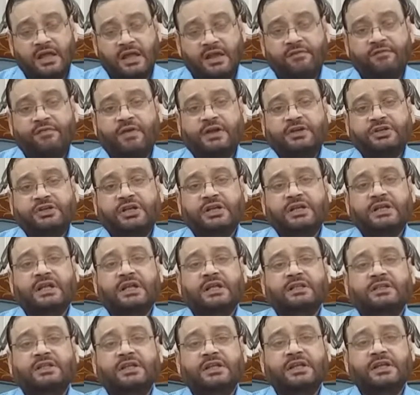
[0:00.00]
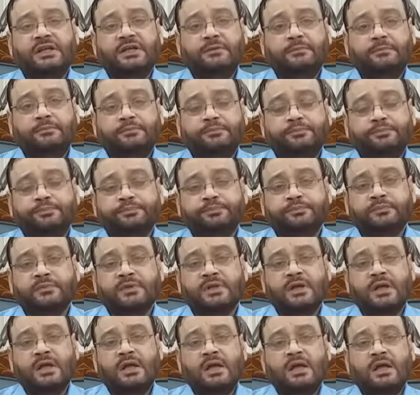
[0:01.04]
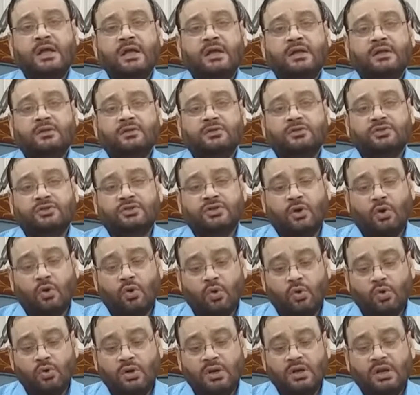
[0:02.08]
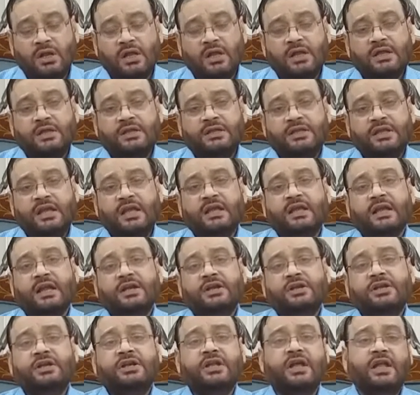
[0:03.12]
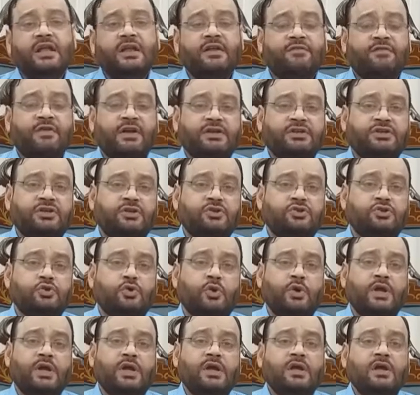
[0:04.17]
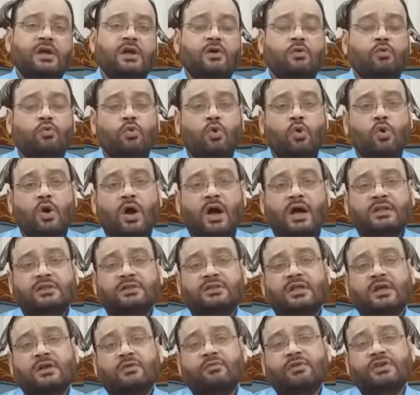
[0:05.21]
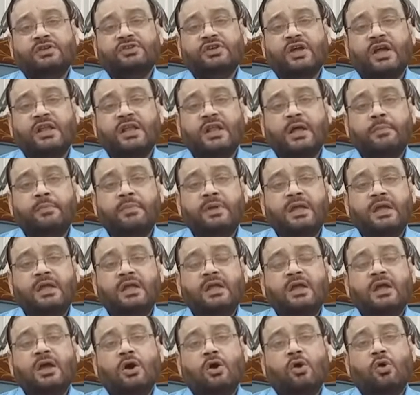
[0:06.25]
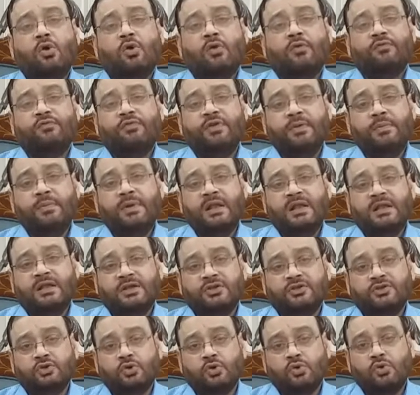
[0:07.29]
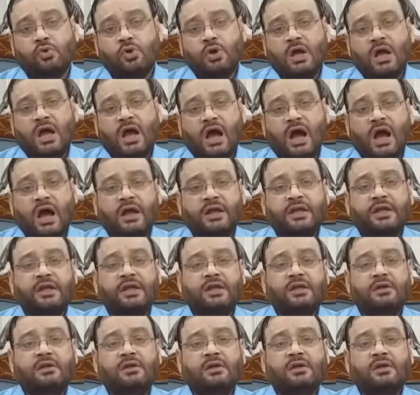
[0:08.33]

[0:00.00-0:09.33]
इन्फेक्शन कहते हैं और ये कैंडिडा इन्फेक्शन जो है वो अंदर वेजाइना में और फीमेल के जो आगे